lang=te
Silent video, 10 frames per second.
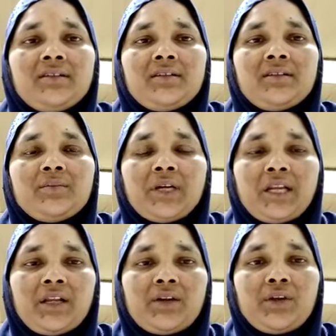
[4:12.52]
మన
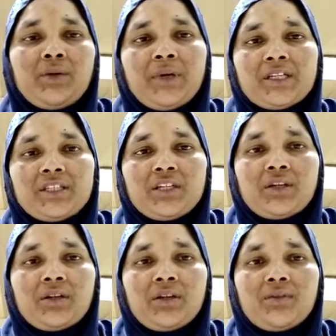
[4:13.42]
ఆరోగ్యం మన
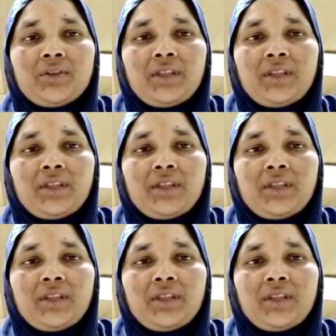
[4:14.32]
చేతిలోనే ఉంది